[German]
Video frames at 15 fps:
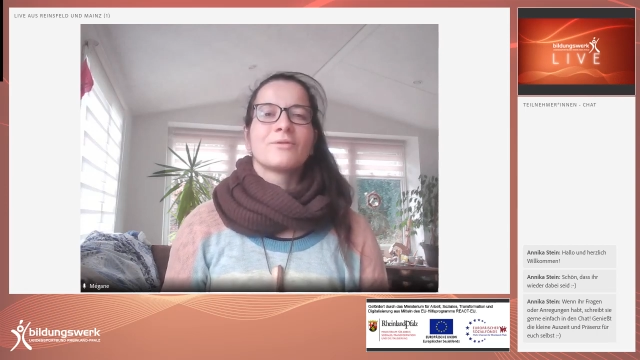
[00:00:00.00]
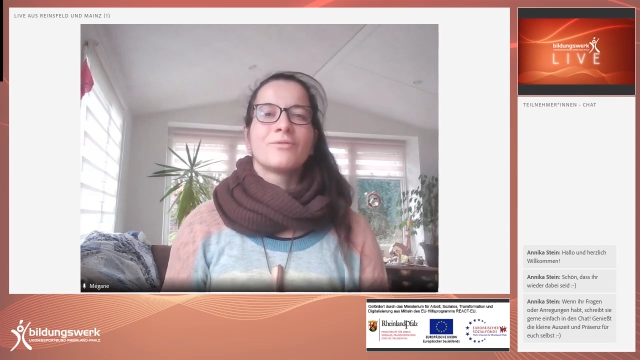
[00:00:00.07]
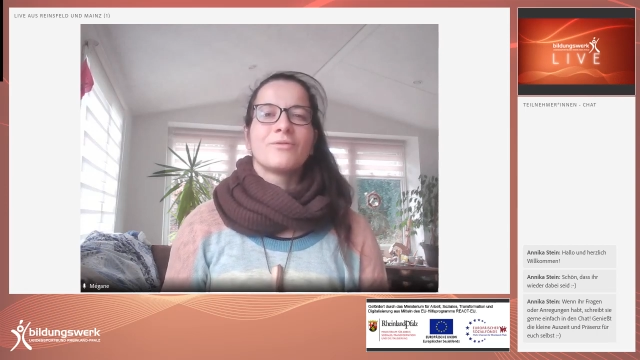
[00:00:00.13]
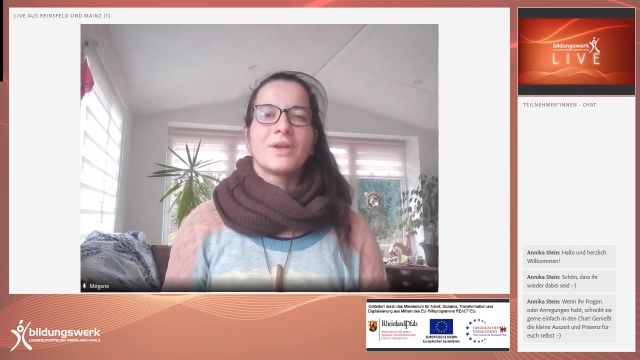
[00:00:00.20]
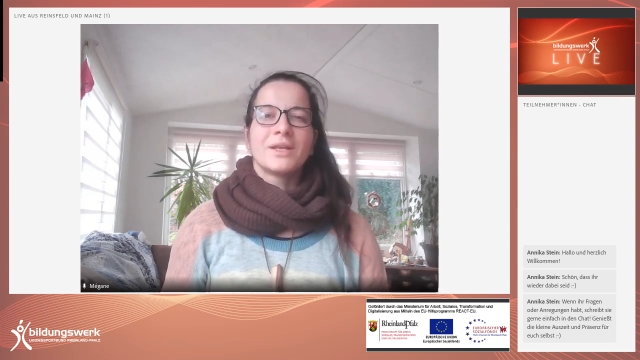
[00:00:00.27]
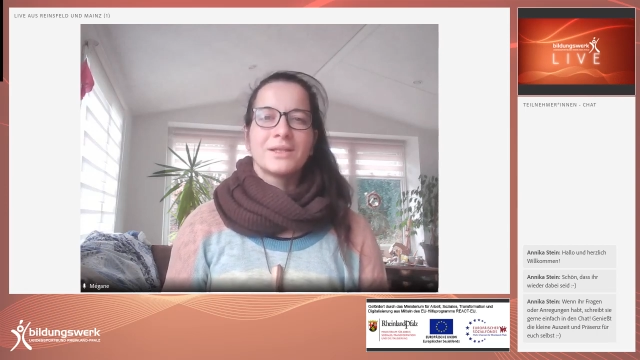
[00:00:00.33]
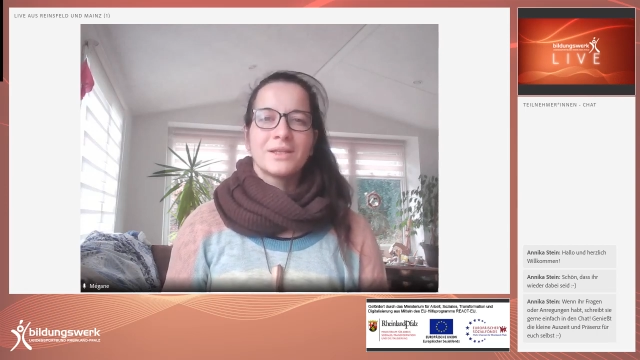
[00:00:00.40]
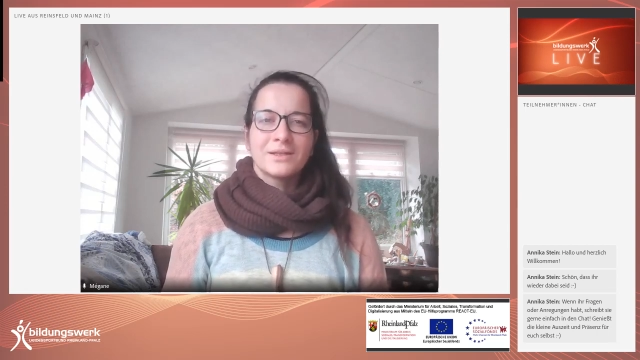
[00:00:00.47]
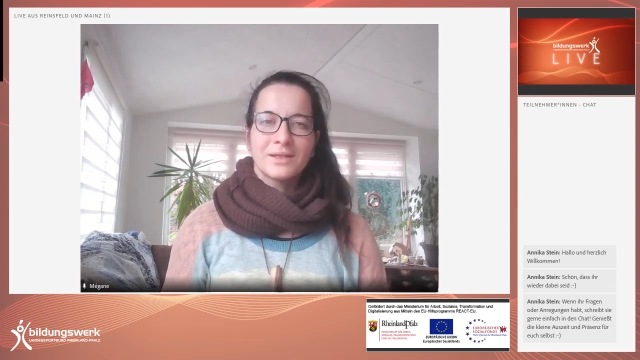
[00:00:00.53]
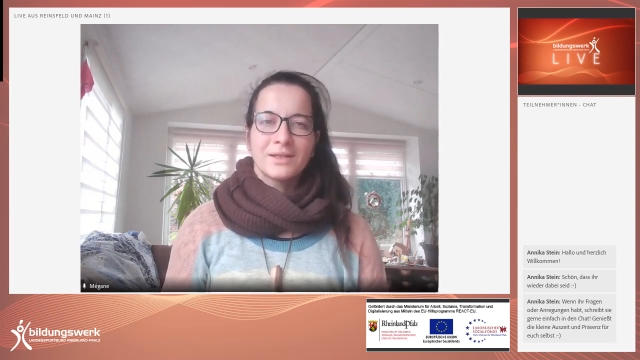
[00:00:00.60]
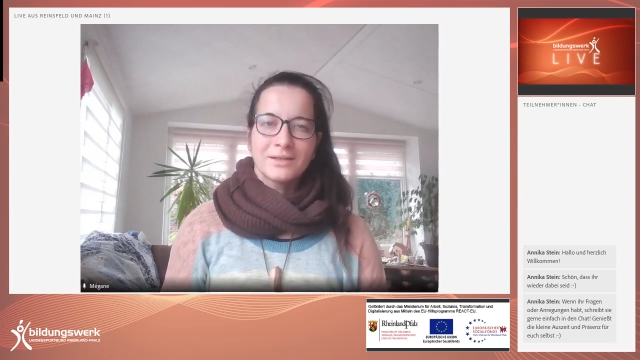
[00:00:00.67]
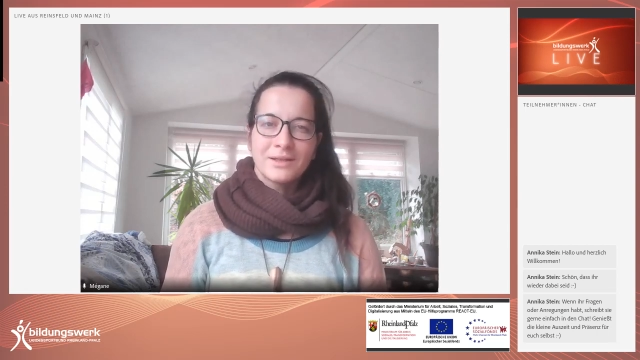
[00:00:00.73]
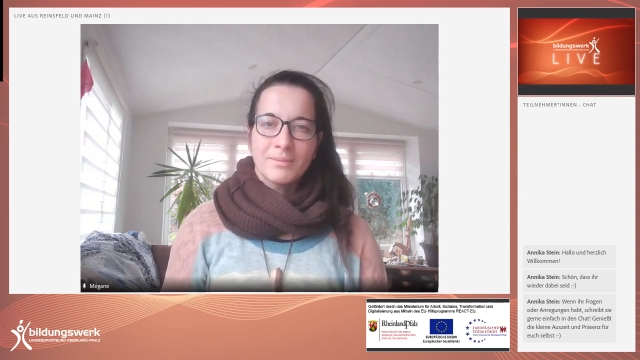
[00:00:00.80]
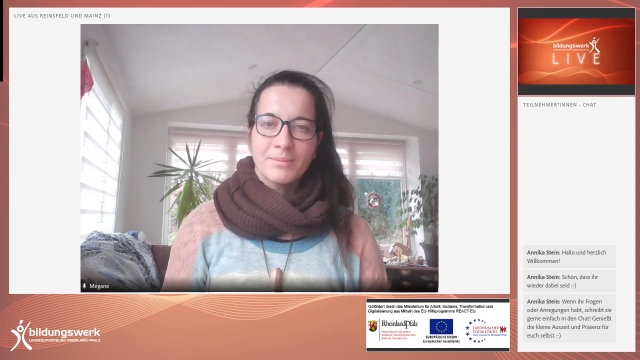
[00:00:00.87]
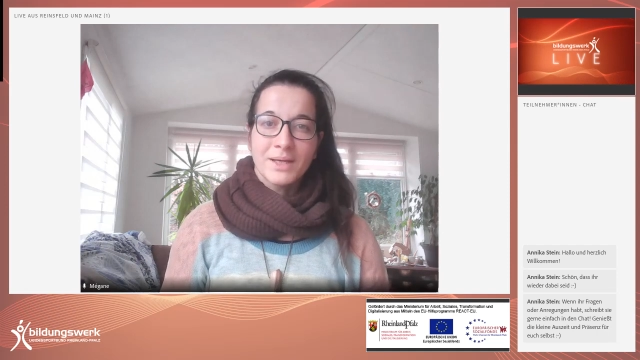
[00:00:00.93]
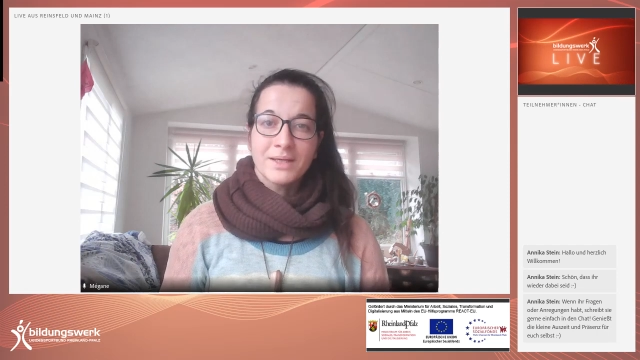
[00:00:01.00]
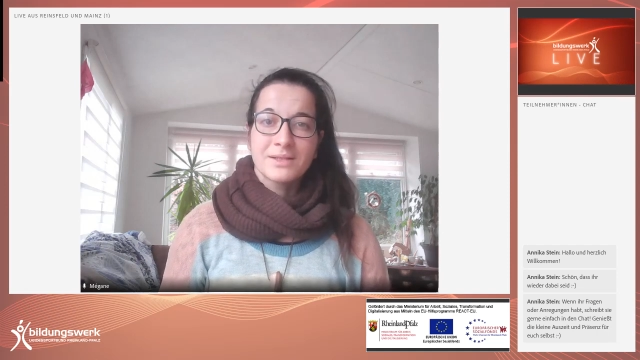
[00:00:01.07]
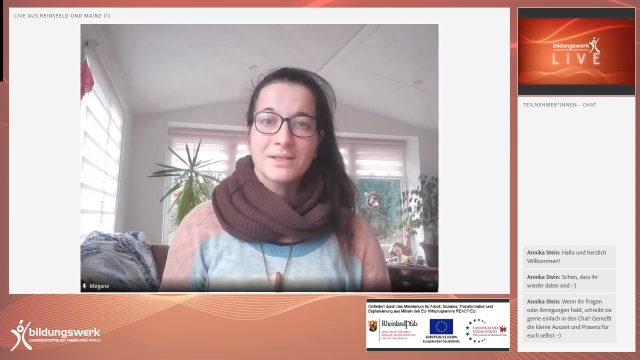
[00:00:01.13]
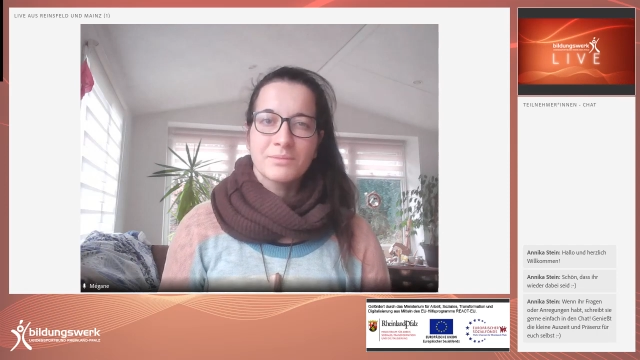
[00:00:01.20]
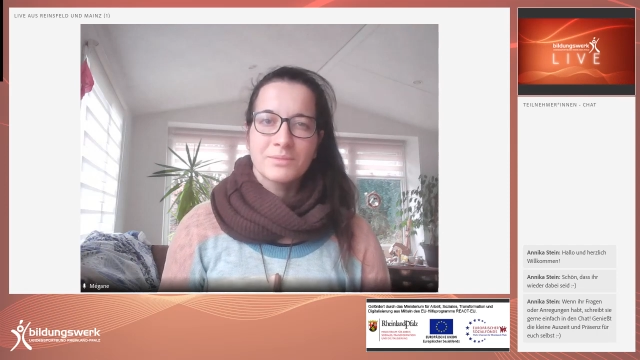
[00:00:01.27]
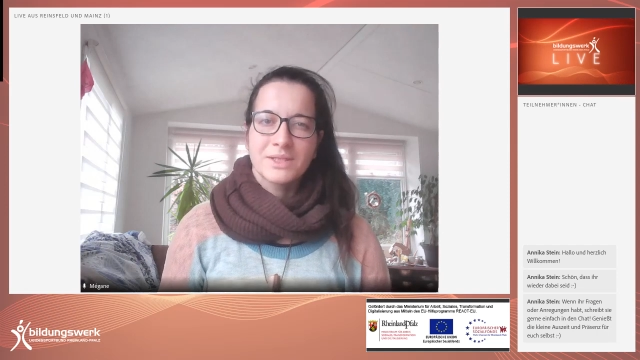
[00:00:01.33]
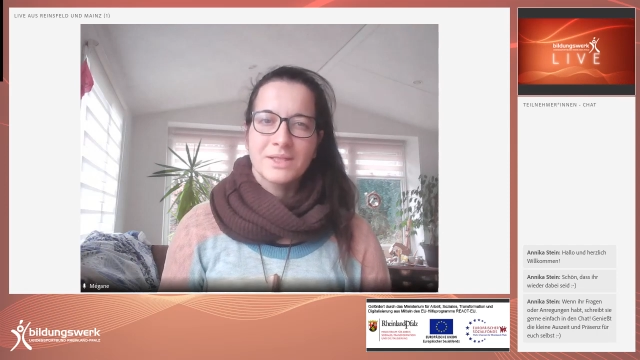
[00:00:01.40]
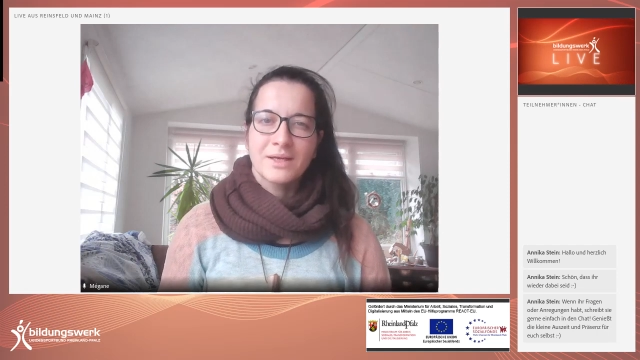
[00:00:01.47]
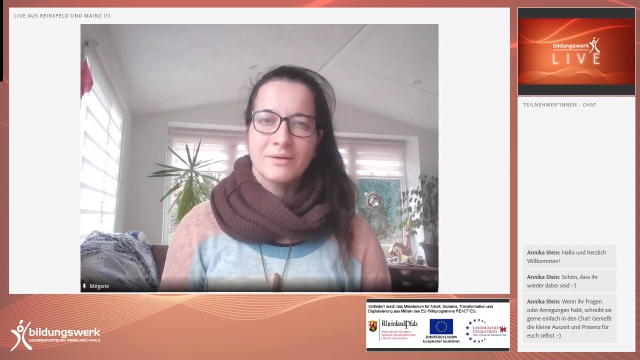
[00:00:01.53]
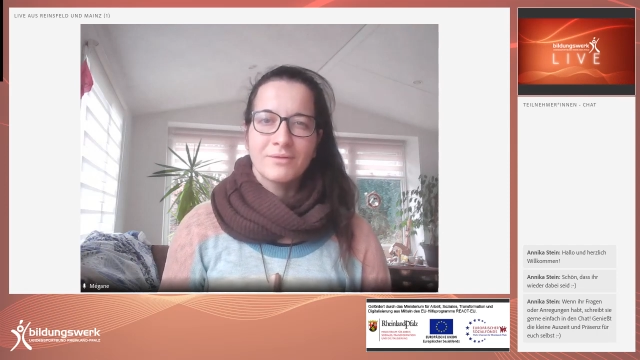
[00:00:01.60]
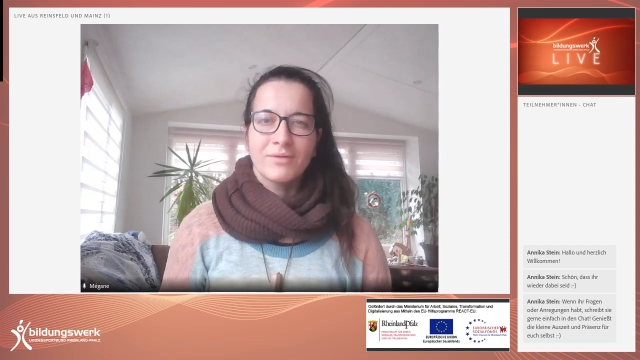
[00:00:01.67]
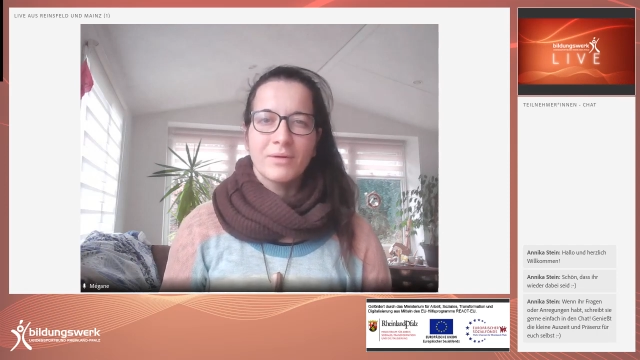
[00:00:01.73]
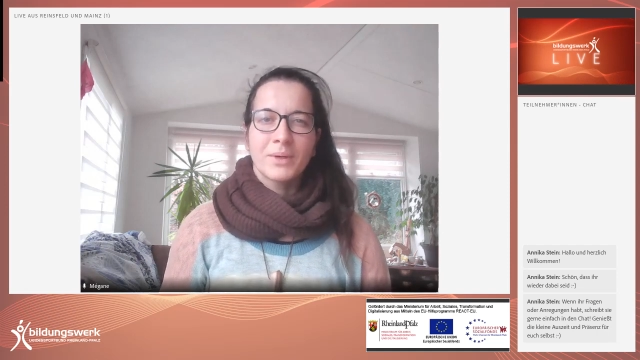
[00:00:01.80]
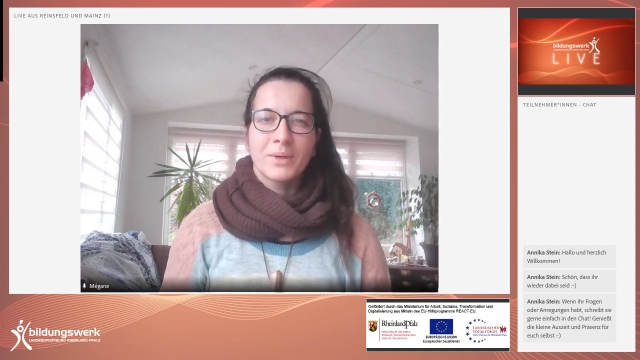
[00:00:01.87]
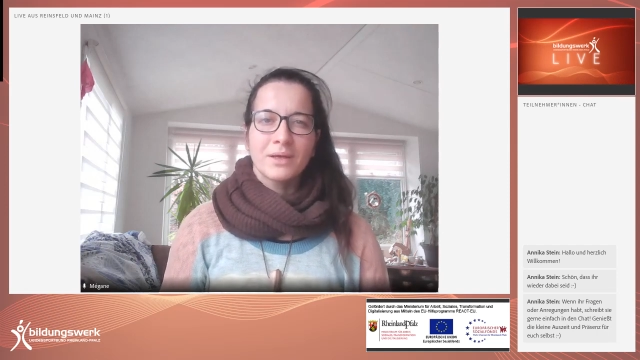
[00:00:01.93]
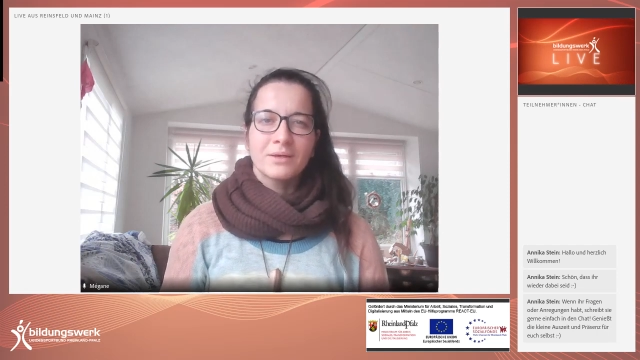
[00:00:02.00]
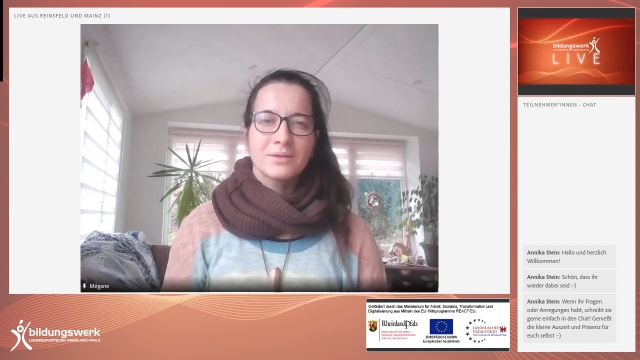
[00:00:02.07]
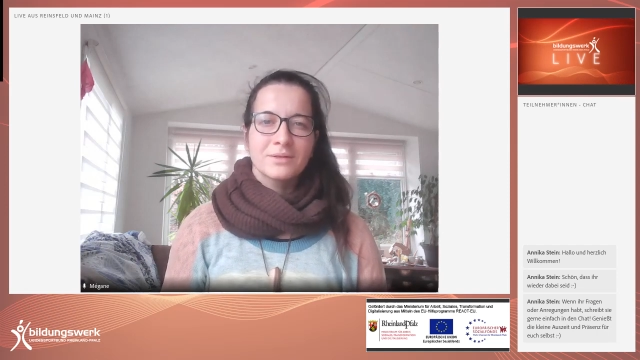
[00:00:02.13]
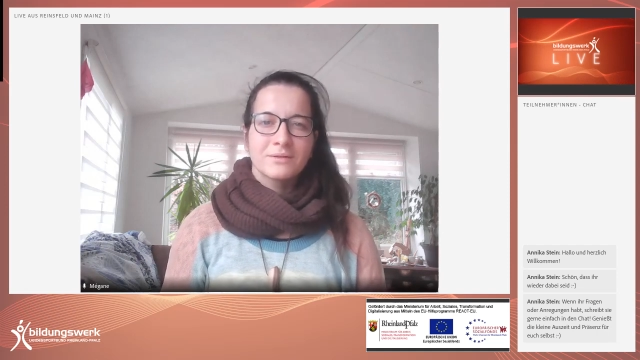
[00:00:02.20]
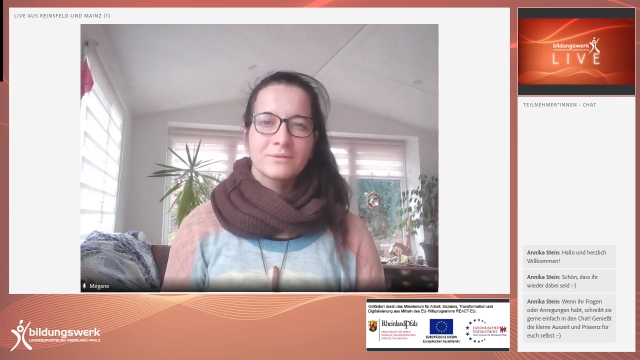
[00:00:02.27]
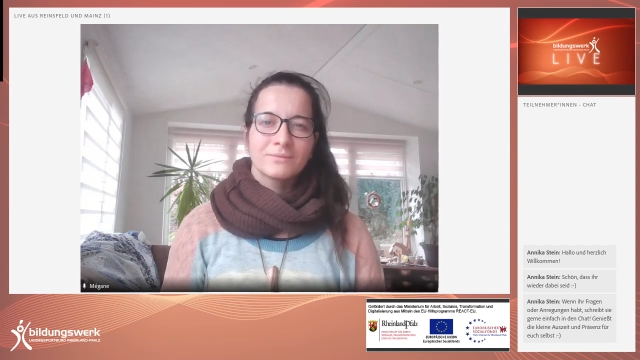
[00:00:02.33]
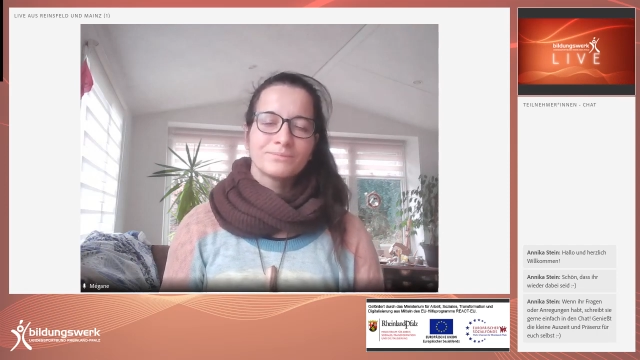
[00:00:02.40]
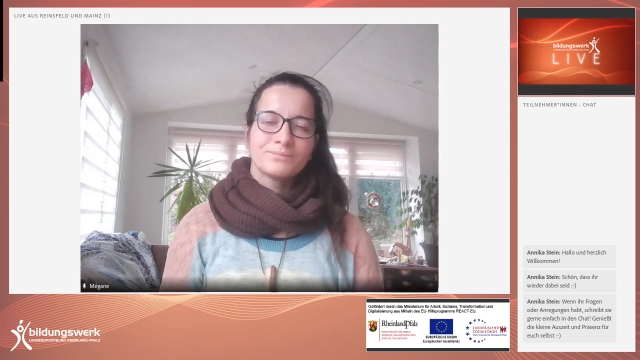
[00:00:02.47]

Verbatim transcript: wenn ihr dann gemeinsam Zeit verbringt.